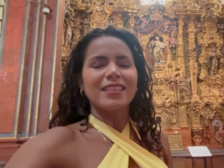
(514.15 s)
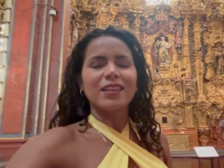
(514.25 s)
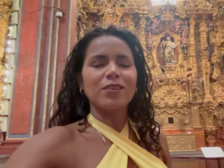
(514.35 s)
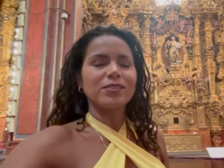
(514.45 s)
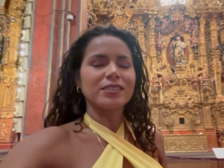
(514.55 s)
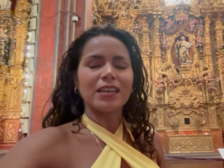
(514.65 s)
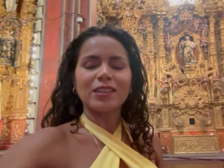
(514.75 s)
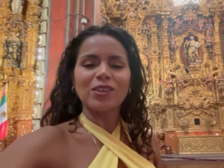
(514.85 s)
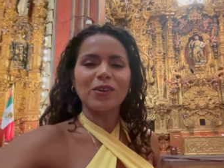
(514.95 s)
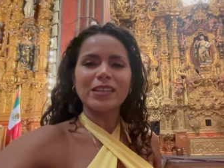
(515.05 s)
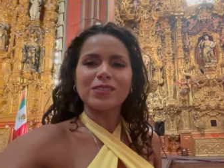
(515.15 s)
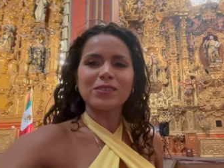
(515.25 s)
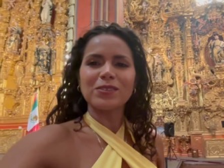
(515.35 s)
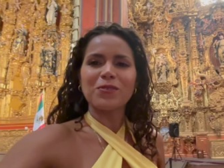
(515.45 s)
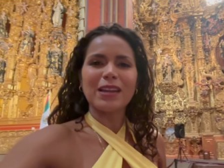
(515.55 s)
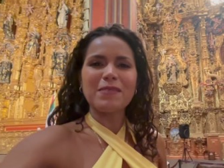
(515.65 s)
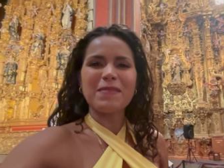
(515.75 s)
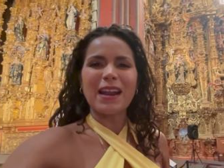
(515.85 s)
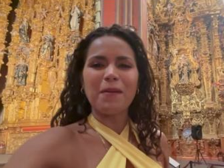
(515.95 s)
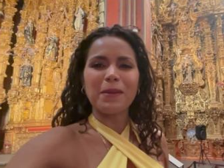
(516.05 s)
Dios santo, esto es una
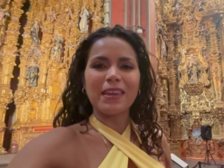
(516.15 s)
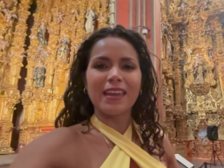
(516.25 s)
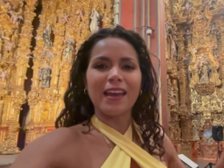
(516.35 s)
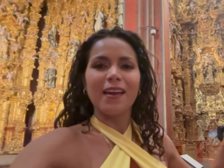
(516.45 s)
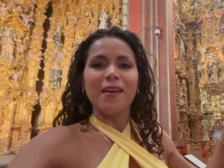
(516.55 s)
maravilla.